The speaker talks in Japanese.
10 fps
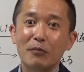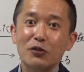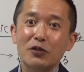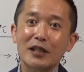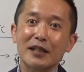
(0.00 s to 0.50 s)
まあ、
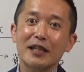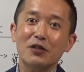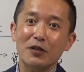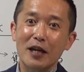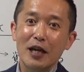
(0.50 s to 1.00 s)
そういった
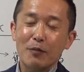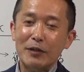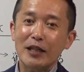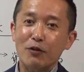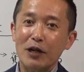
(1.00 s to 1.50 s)
話をね
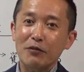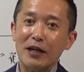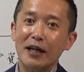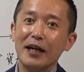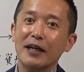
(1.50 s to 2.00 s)
みんな
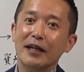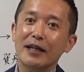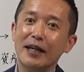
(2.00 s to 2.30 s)
ワイワイガヤガヤ